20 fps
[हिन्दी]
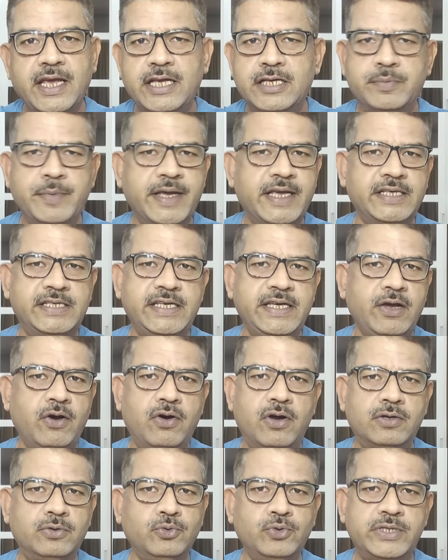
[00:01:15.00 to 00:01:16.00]
इसमें किसी
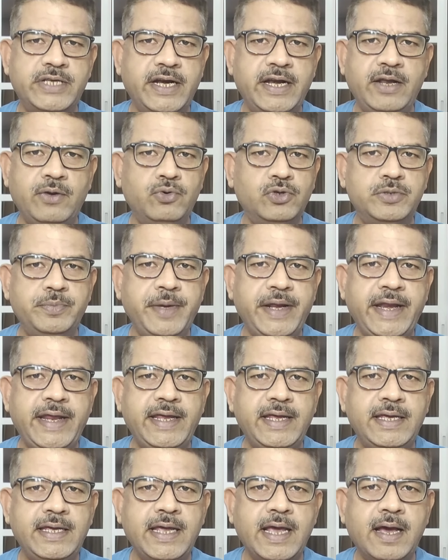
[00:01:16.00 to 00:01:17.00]
और दूसरे ने कुछ भी
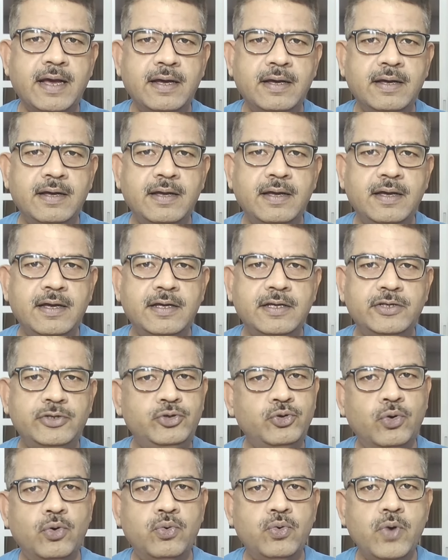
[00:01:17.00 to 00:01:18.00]
नहीं किया
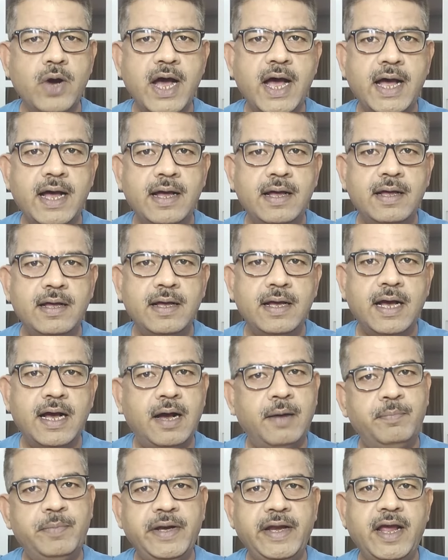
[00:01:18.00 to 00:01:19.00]
जो हुआ
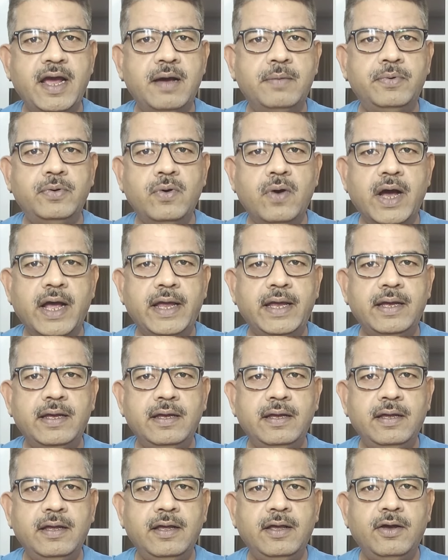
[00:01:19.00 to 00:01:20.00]
अपने आप हुआ है
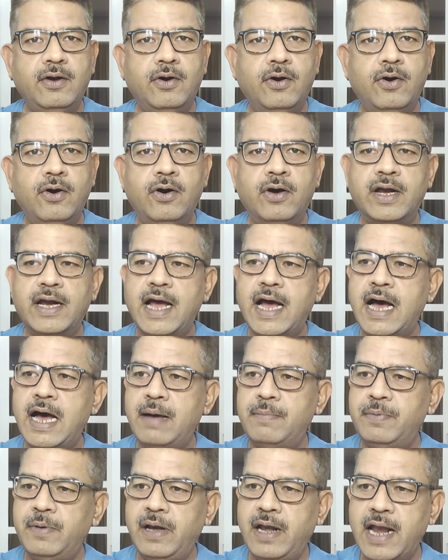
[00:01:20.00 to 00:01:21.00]
और
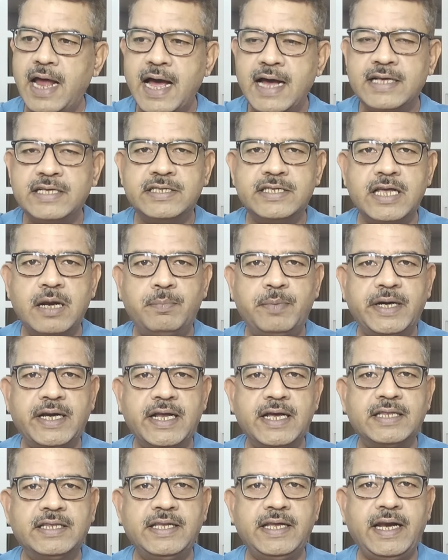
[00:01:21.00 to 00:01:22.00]
आप लाख सर
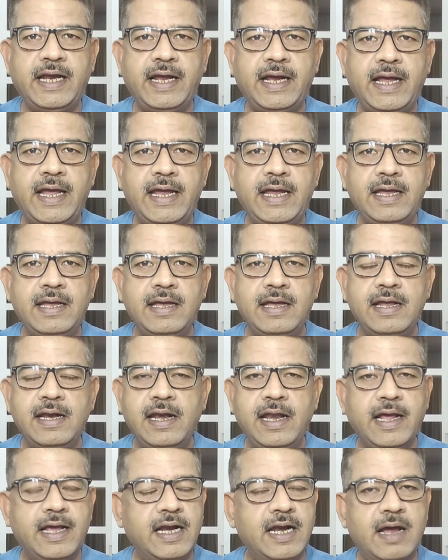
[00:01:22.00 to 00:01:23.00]
पटकते रह गए
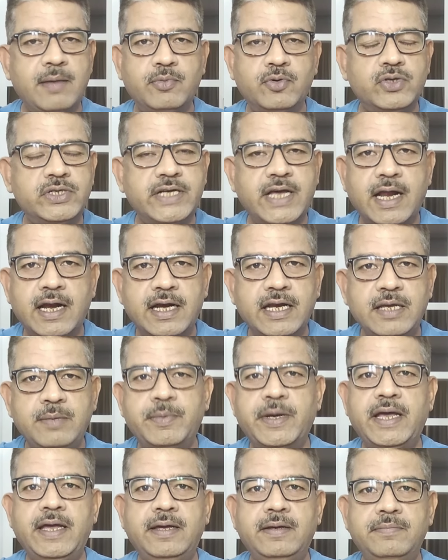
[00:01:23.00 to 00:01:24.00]
लेकिन आप कुछ कर नहीं
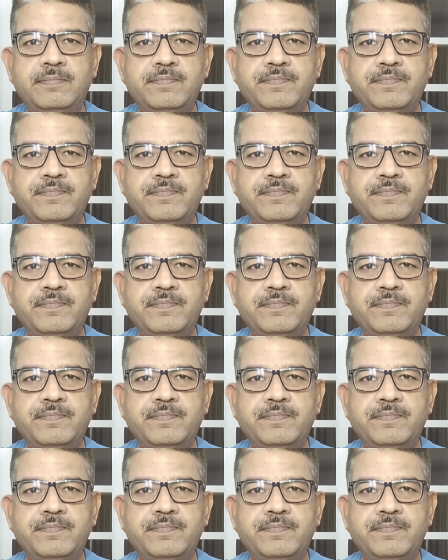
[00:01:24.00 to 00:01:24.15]
पाए